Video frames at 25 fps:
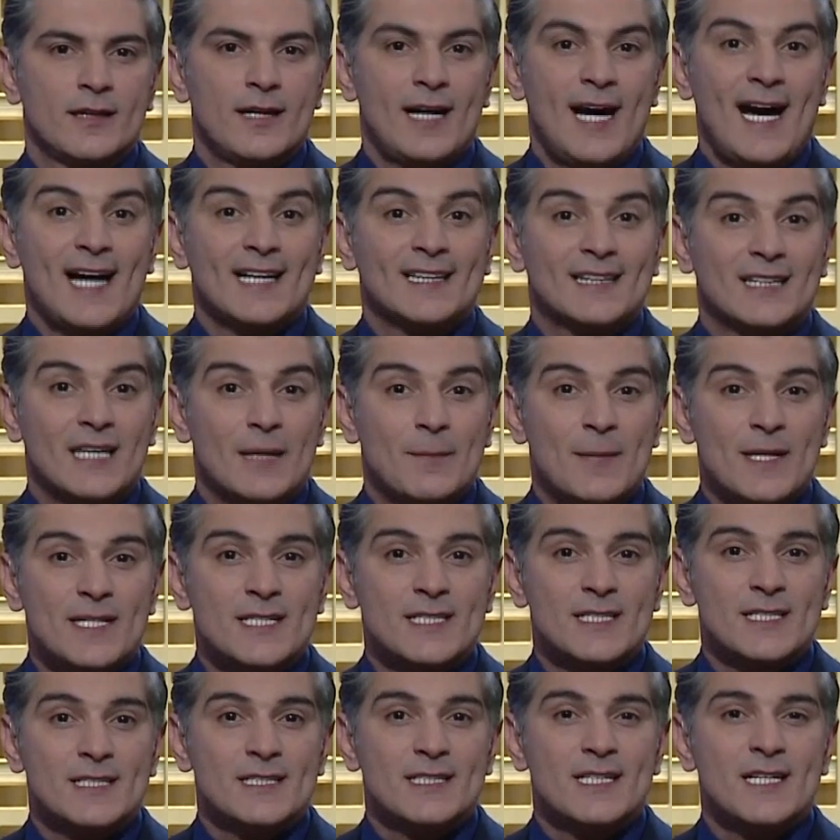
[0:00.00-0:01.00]
حتى
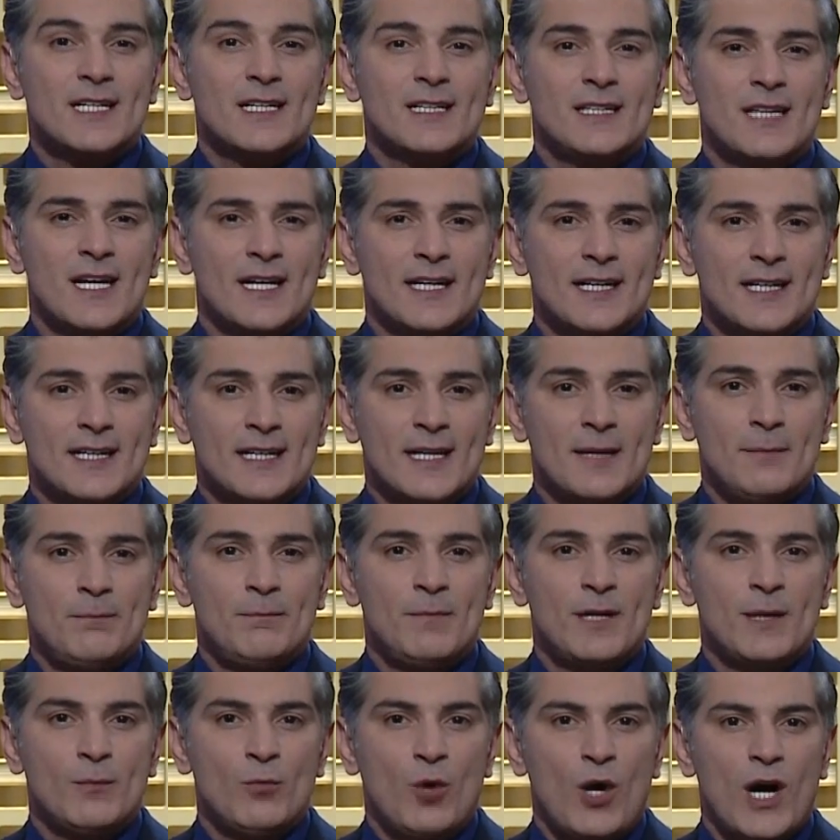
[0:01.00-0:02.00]
بس يقدر
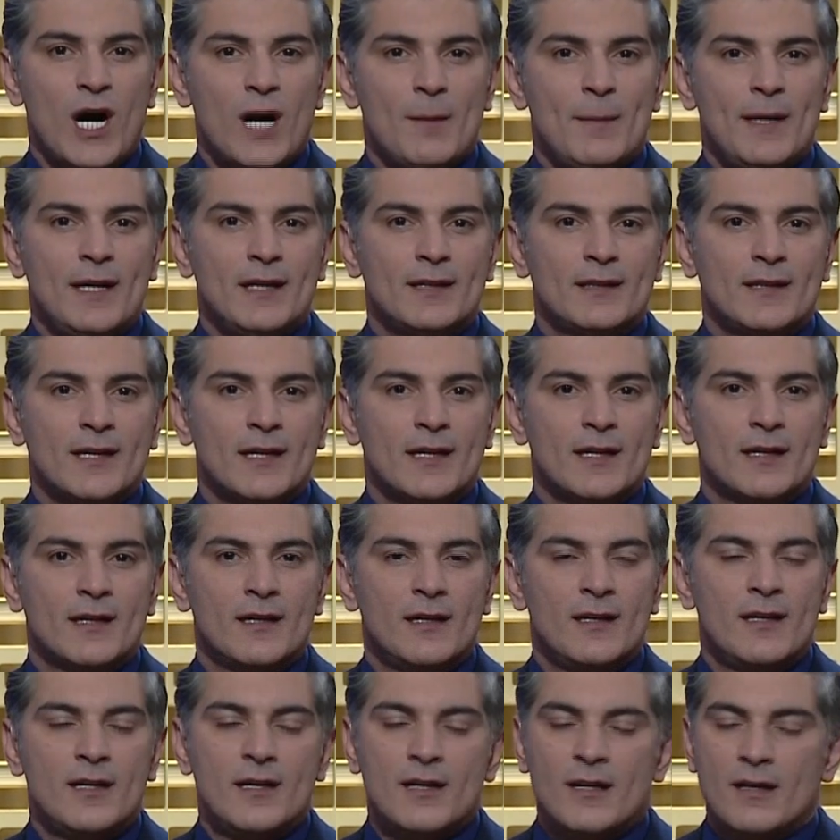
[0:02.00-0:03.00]
يكمل معاملته
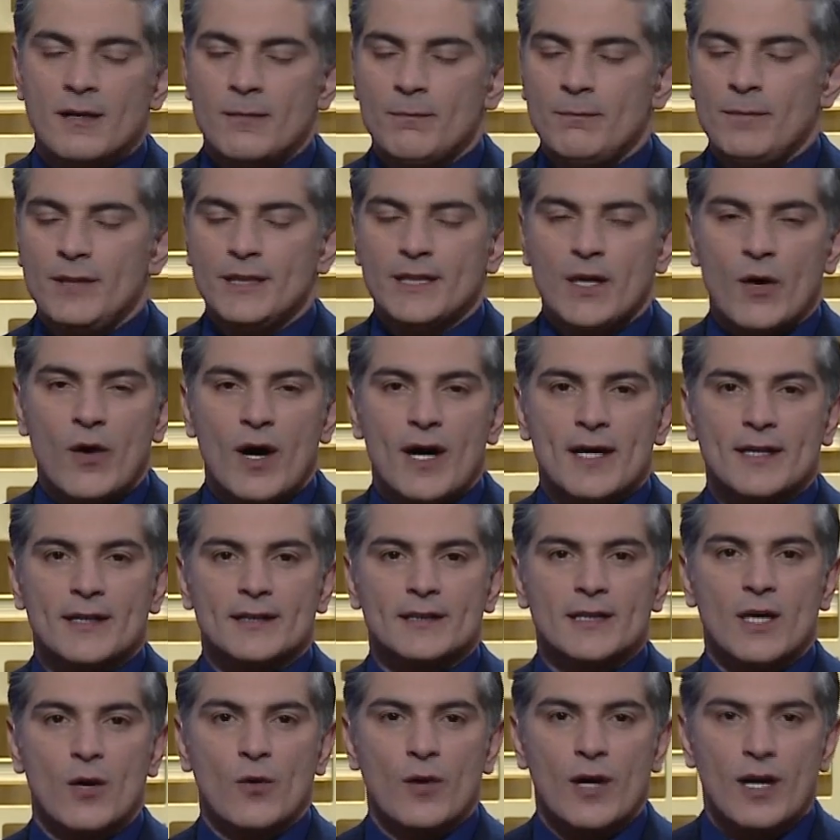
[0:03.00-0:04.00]
بدوائر
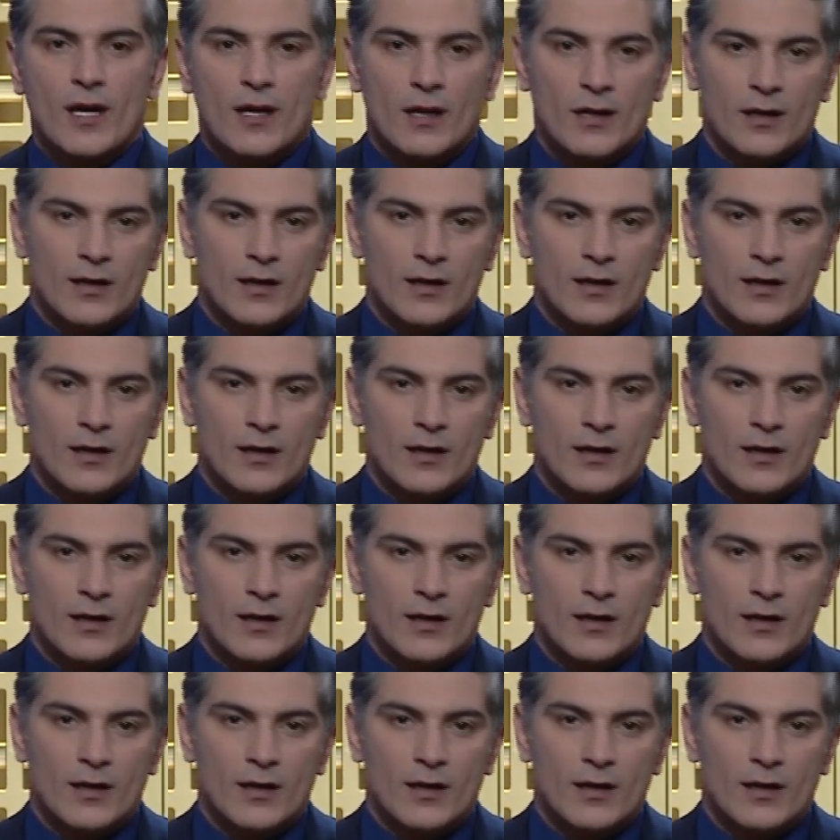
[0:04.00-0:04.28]
الدولة